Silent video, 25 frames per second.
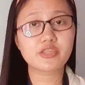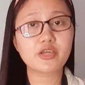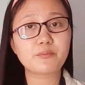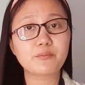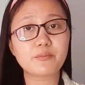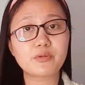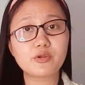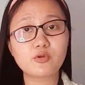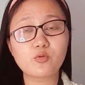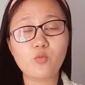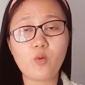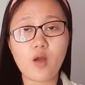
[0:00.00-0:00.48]

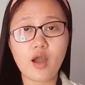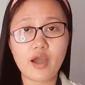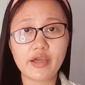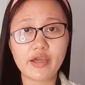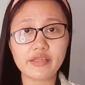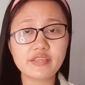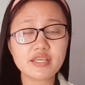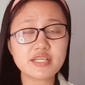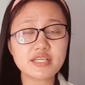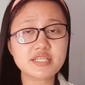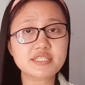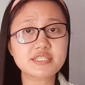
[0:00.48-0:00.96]
Number
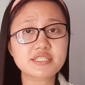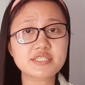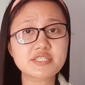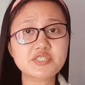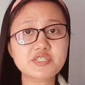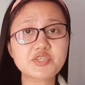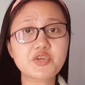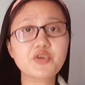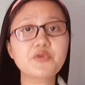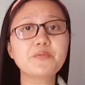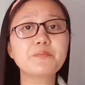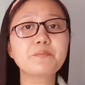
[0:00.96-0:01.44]
one is
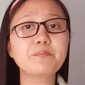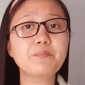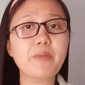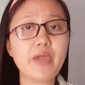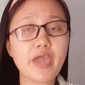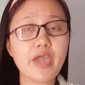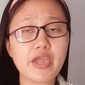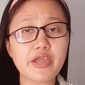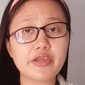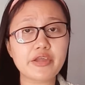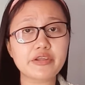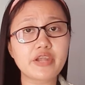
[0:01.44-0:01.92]
to
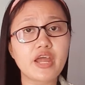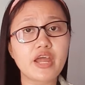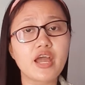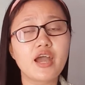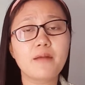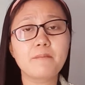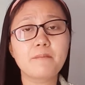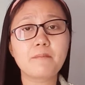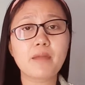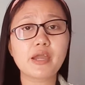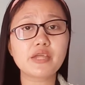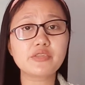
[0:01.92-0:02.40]
compare
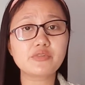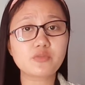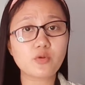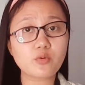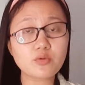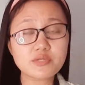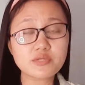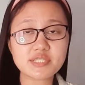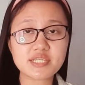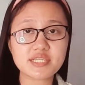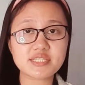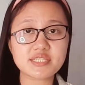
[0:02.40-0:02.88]

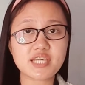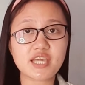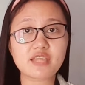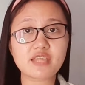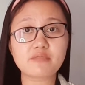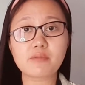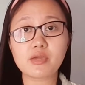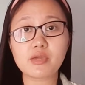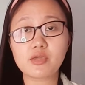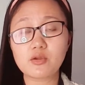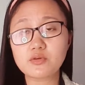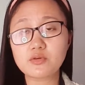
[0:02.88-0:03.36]
mitosis
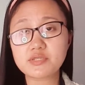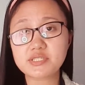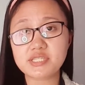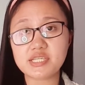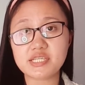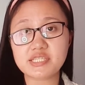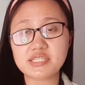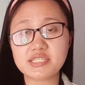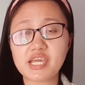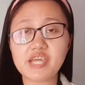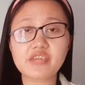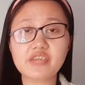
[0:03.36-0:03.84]
and
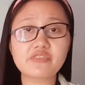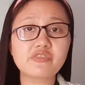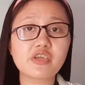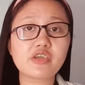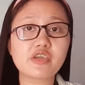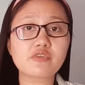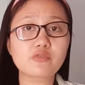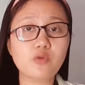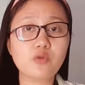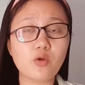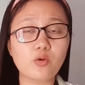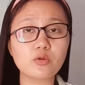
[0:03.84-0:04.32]
meiosis and
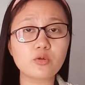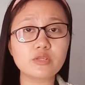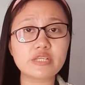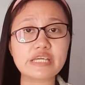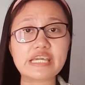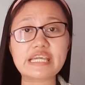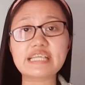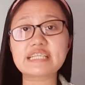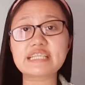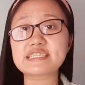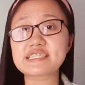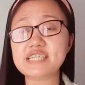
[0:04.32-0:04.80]
their role
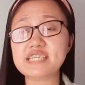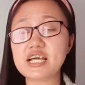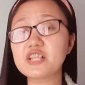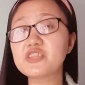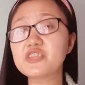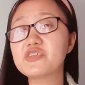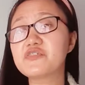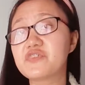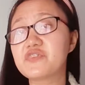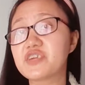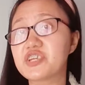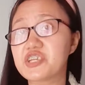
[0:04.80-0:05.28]
in cell
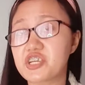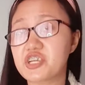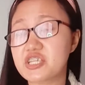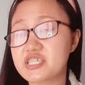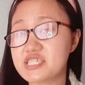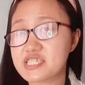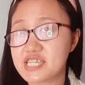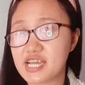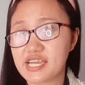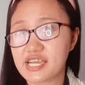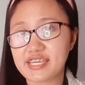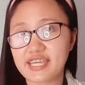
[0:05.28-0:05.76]
division
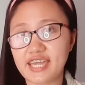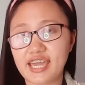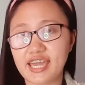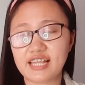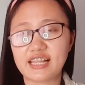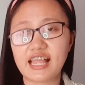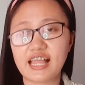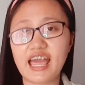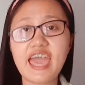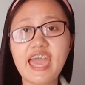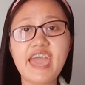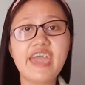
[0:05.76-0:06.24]

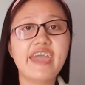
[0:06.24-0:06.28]
cycle.